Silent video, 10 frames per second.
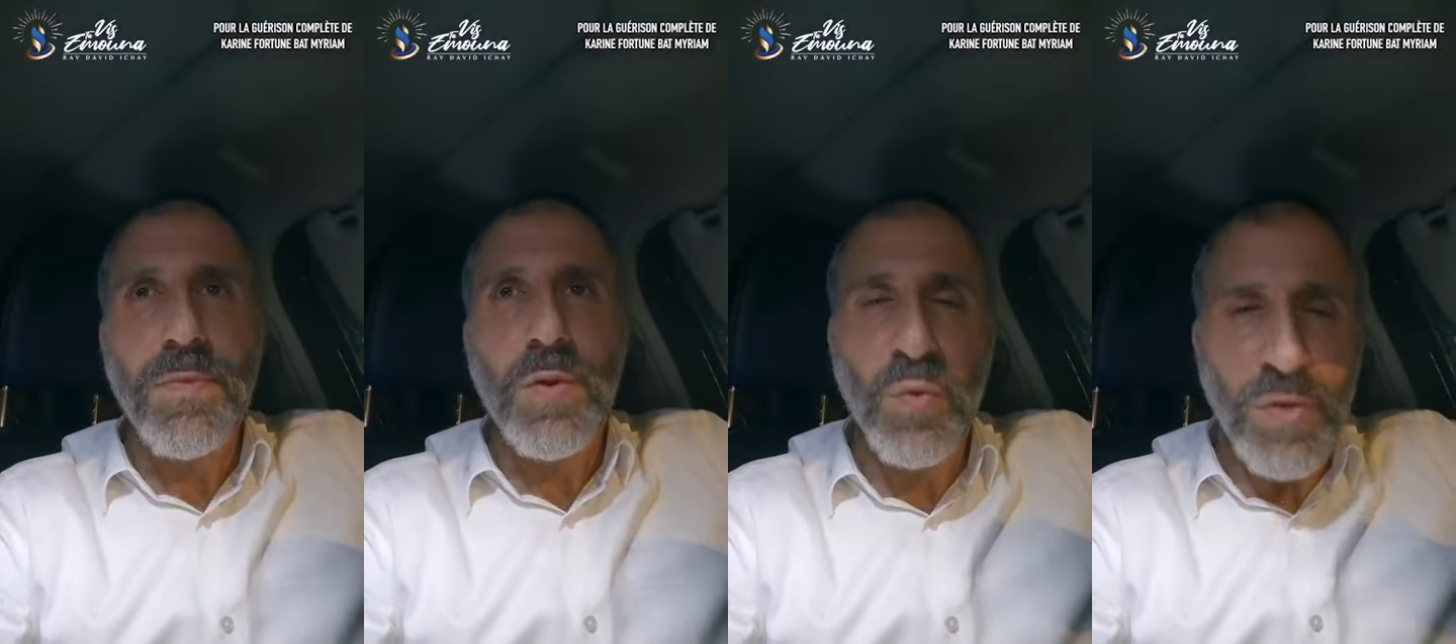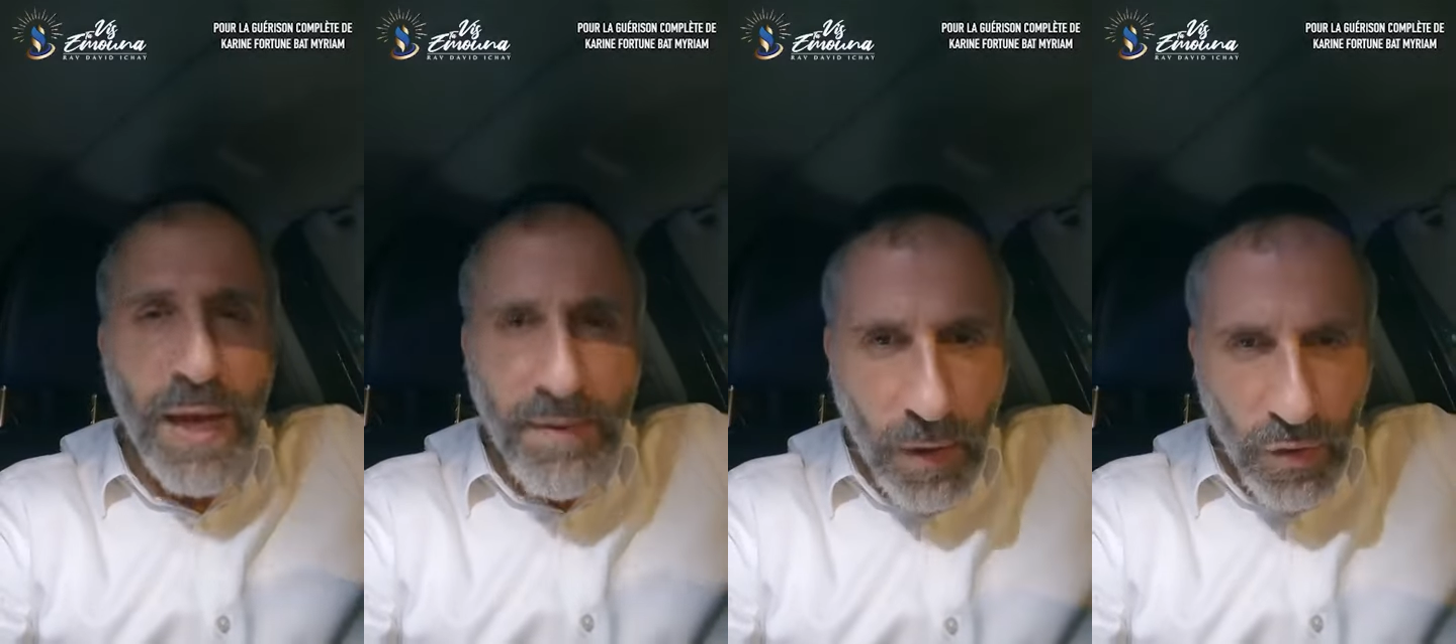Nous dire
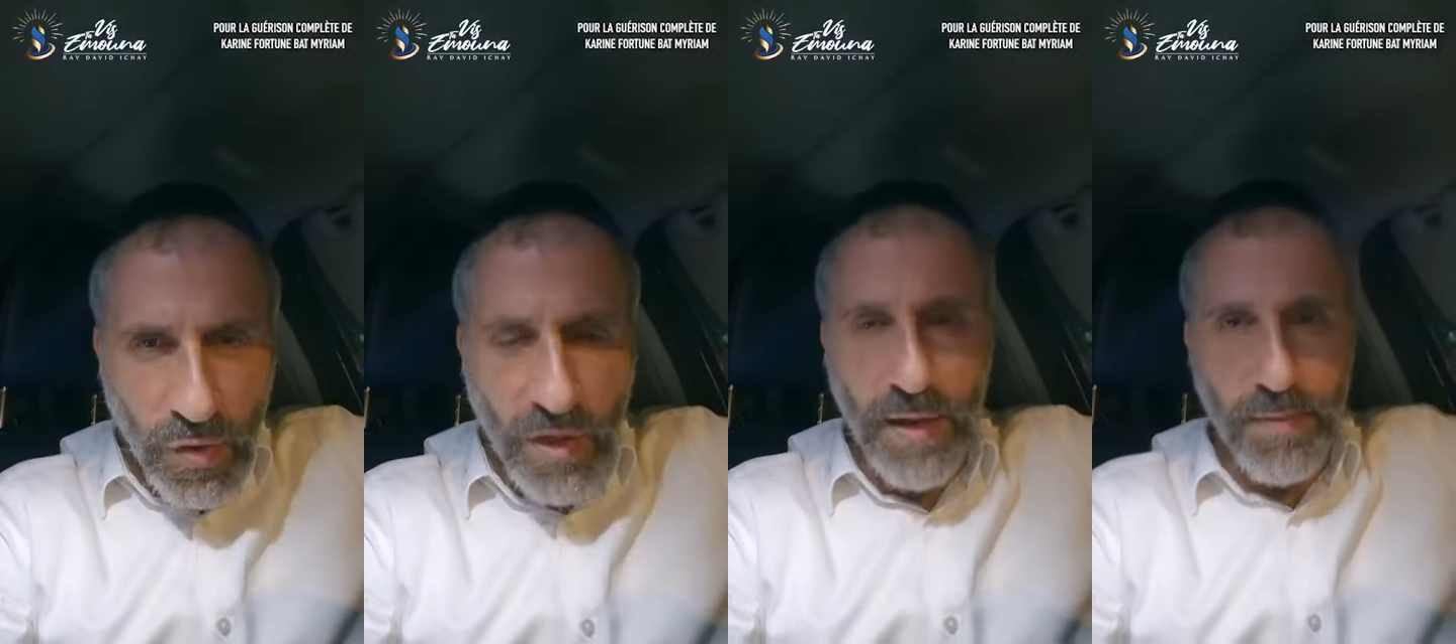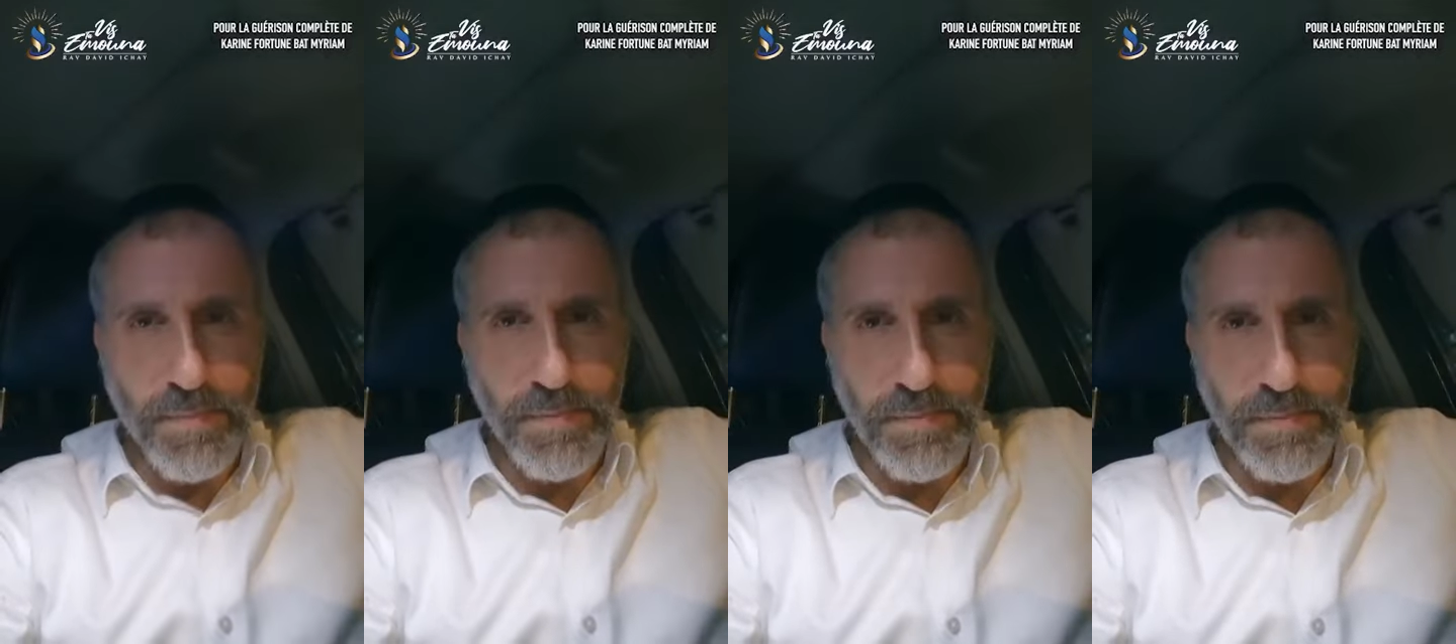à Baron Kotler.
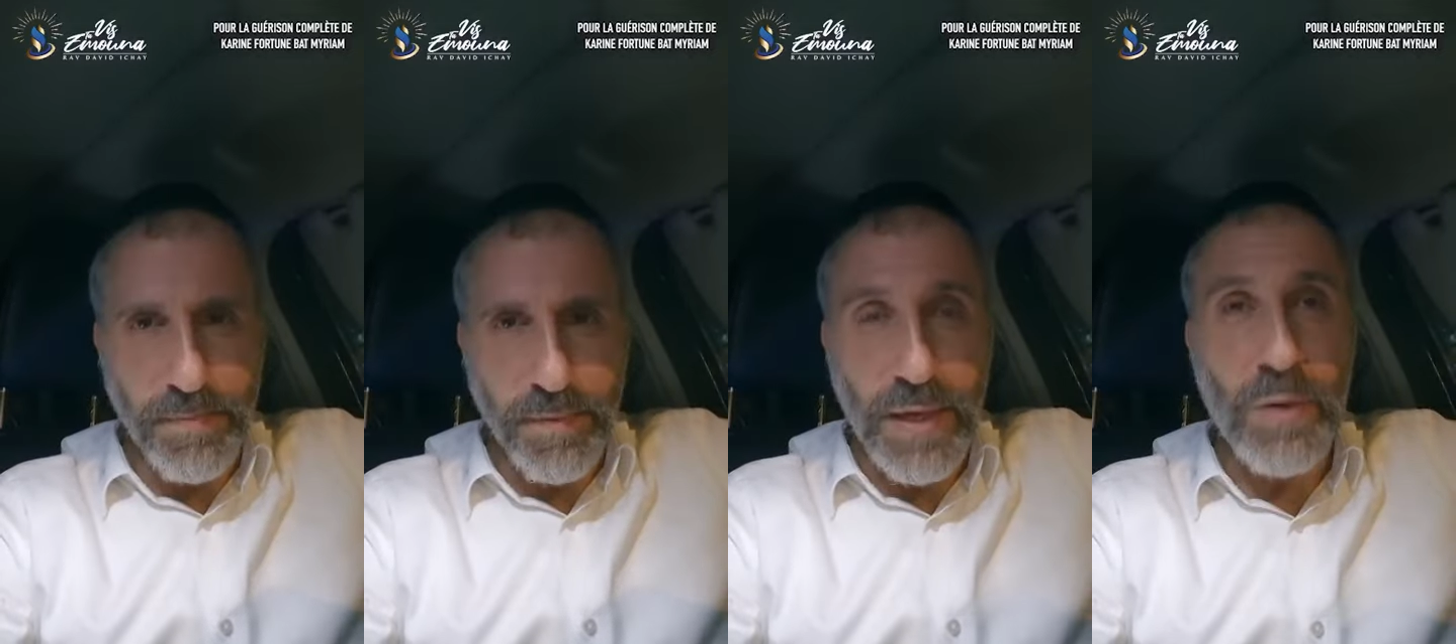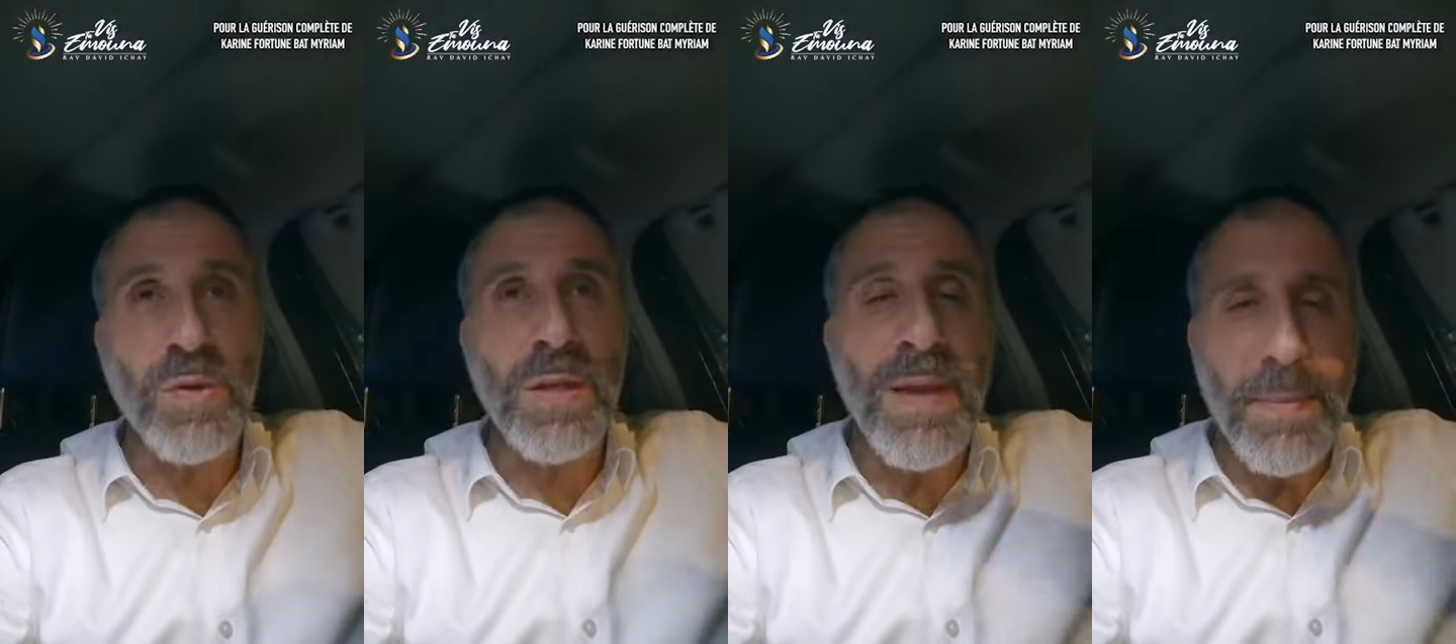
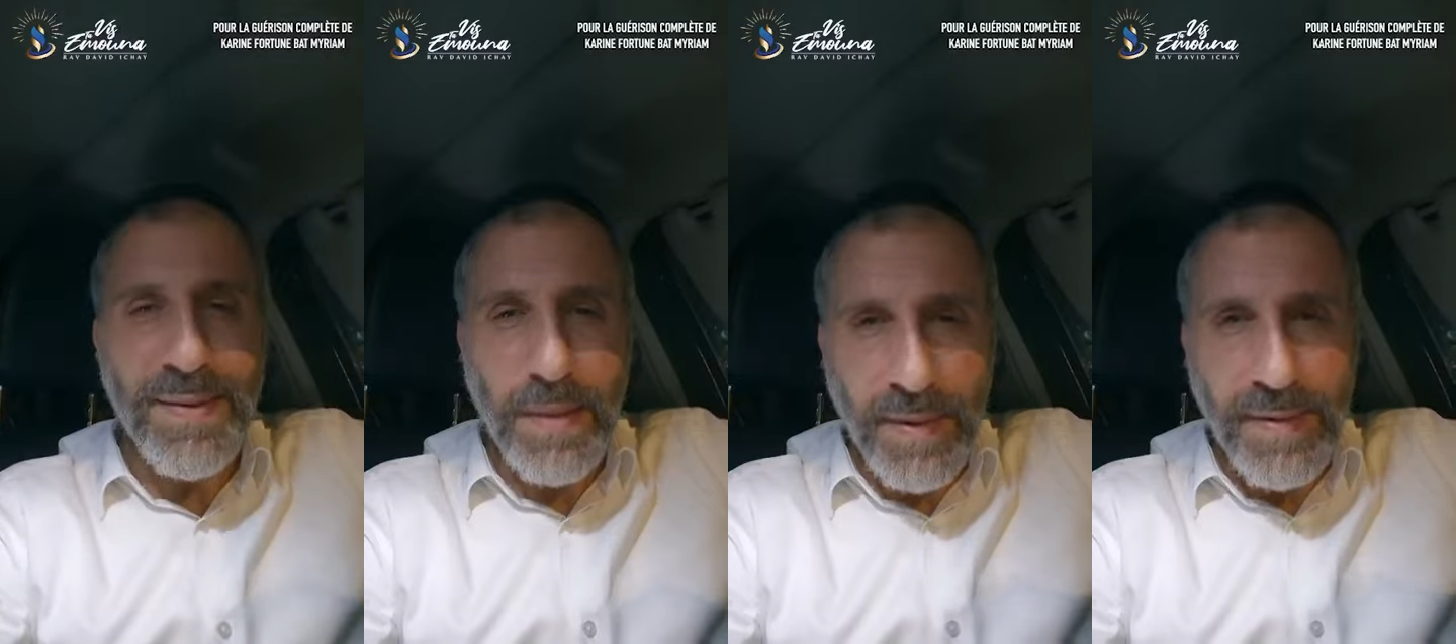Écoutez bien mes amis,